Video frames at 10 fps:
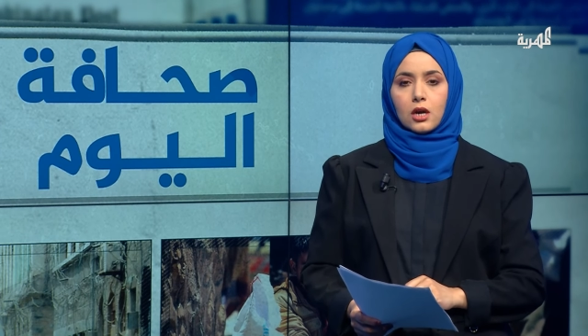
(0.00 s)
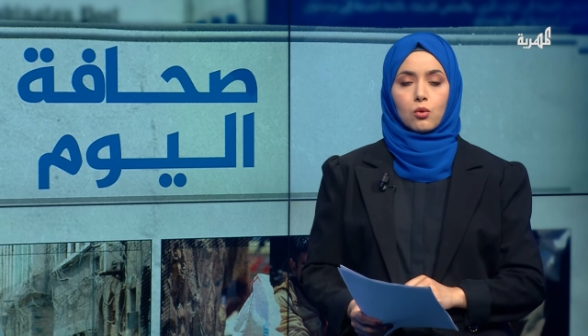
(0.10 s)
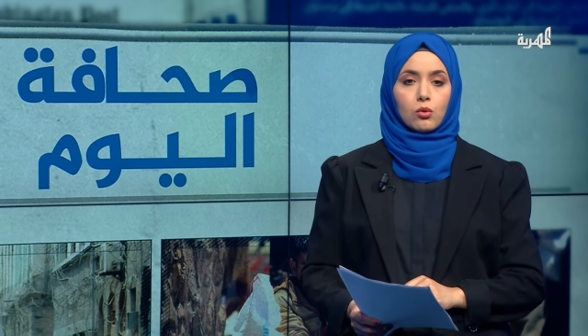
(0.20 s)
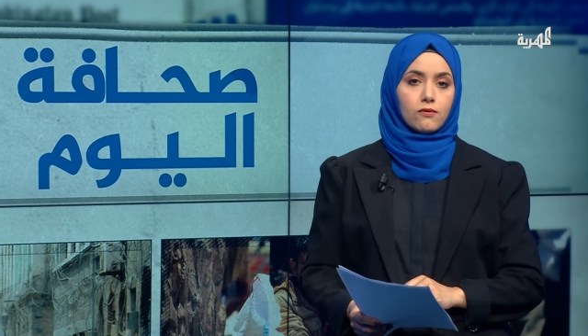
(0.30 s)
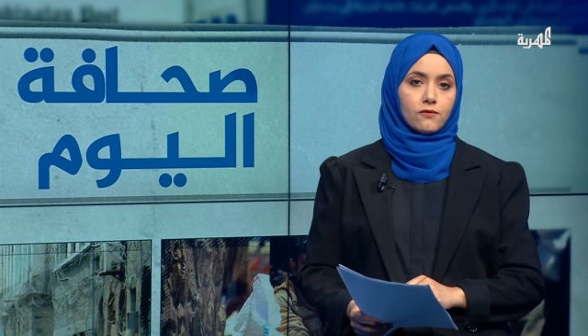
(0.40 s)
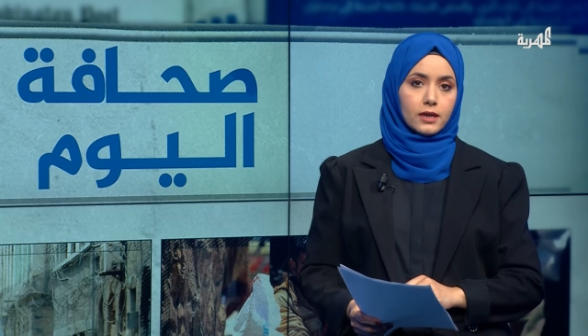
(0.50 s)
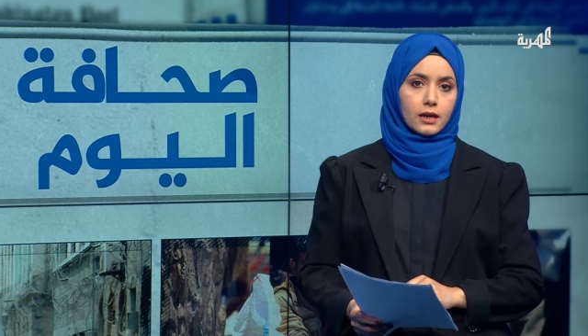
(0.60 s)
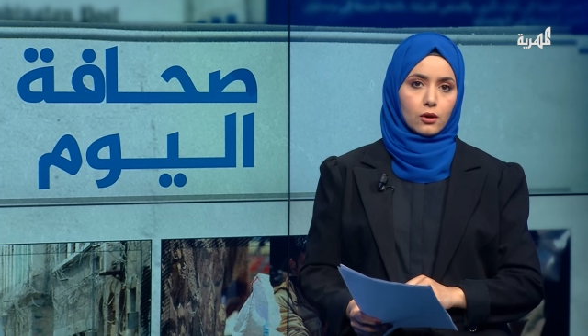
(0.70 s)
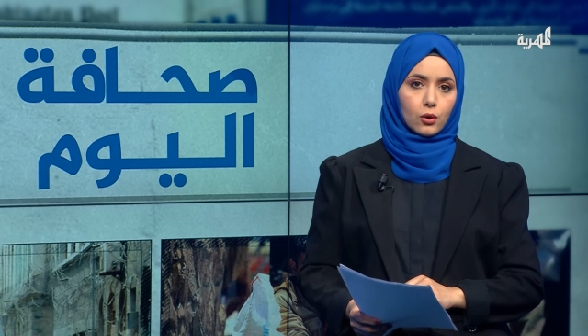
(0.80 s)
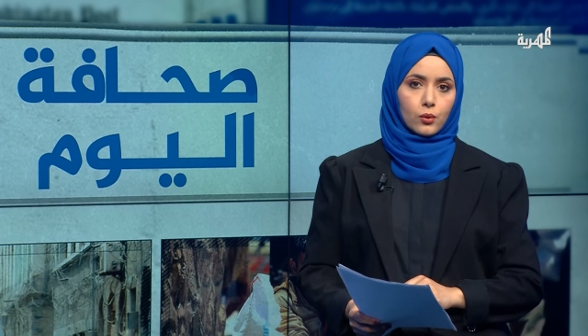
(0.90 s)
وفر
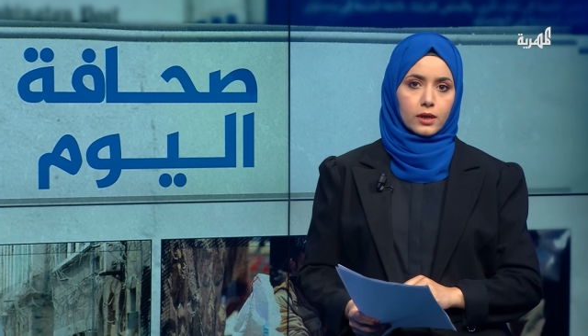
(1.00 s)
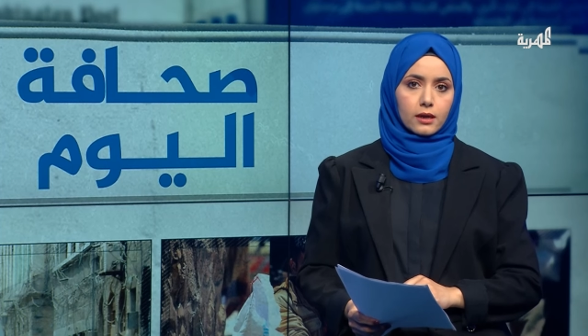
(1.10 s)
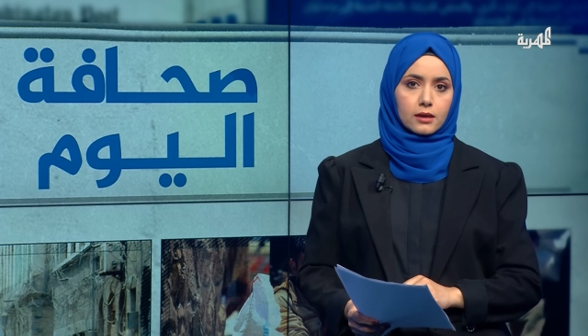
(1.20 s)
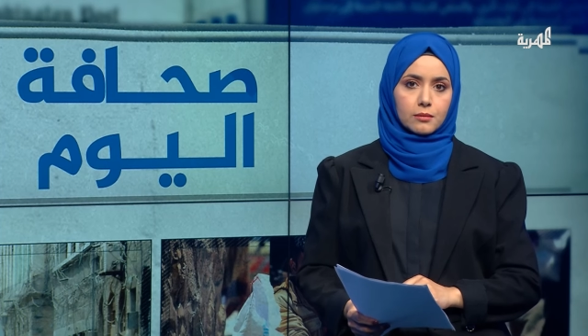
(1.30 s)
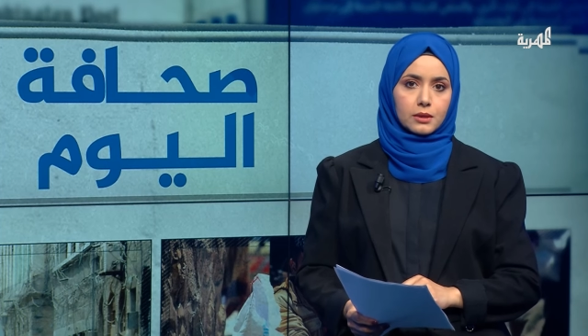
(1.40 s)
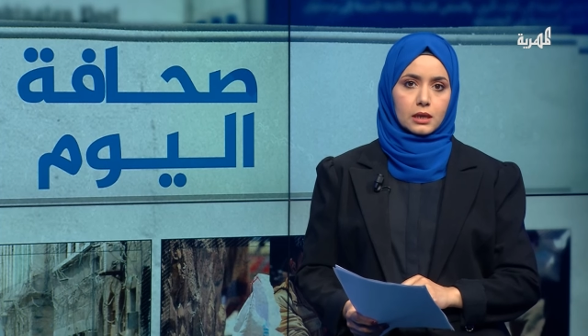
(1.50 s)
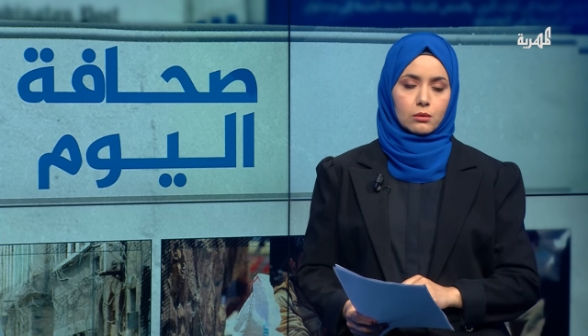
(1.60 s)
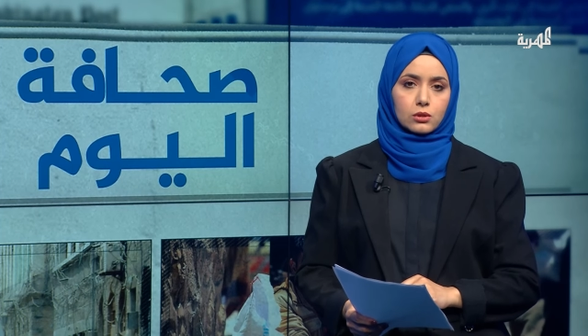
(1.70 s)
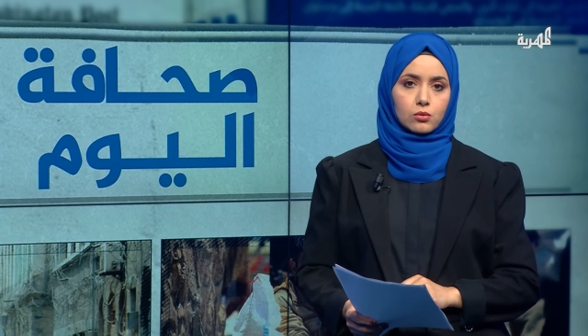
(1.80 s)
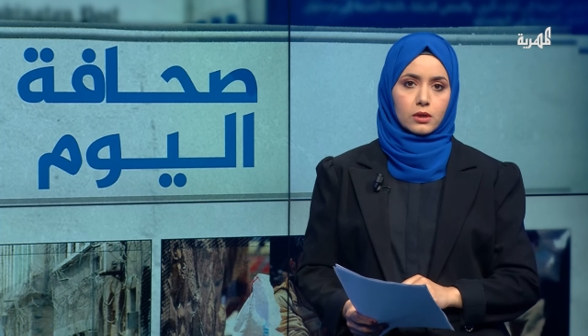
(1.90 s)
للقوى الإقليمية
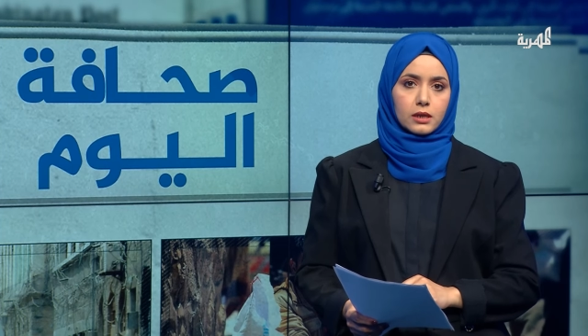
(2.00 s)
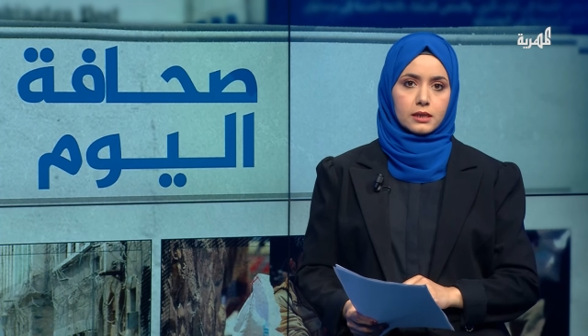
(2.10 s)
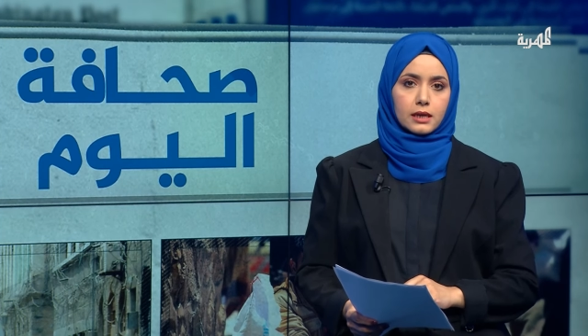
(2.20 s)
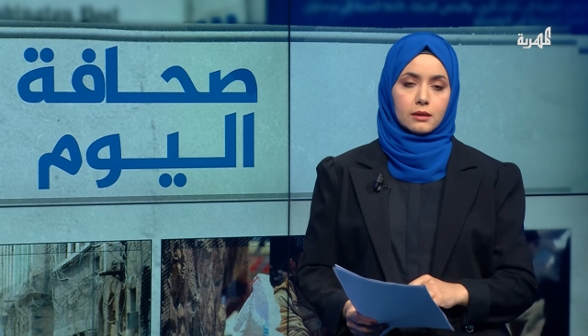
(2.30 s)
والدولية